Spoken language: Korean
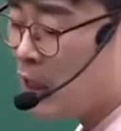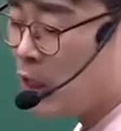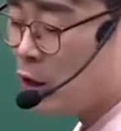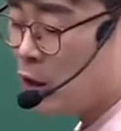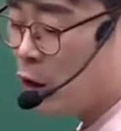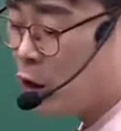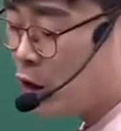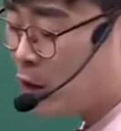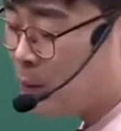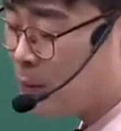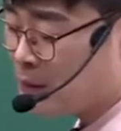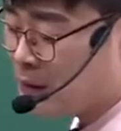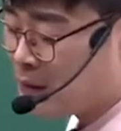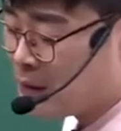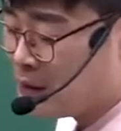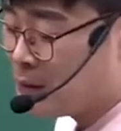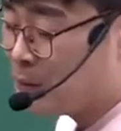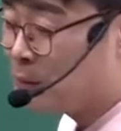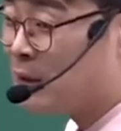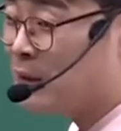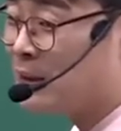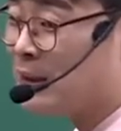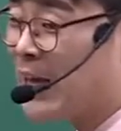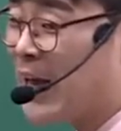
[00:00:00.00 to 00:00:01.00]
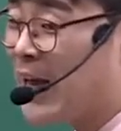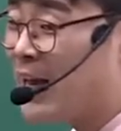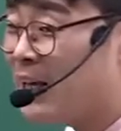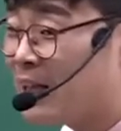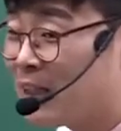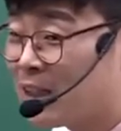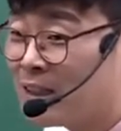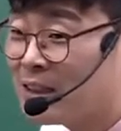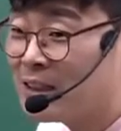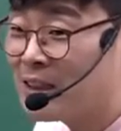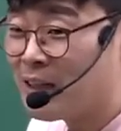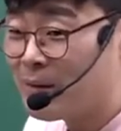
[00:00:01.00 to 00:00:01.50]
여러분이 지문을 다
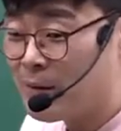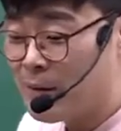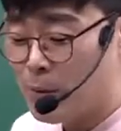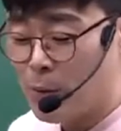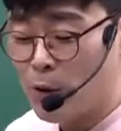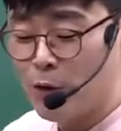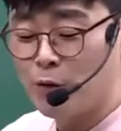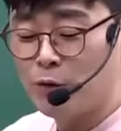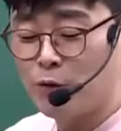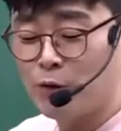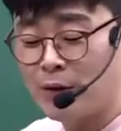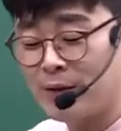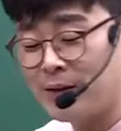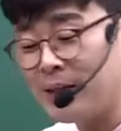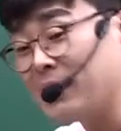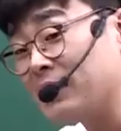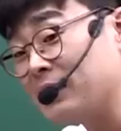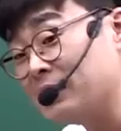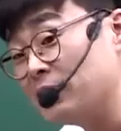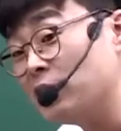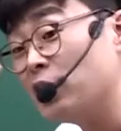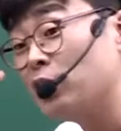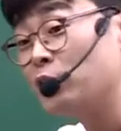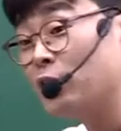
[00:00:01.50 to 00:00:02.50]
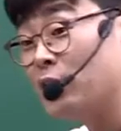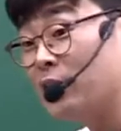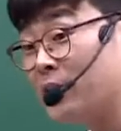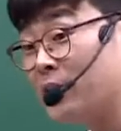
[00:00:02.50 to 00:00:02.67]
읽은 다음에 머릿속에 딱 그려져야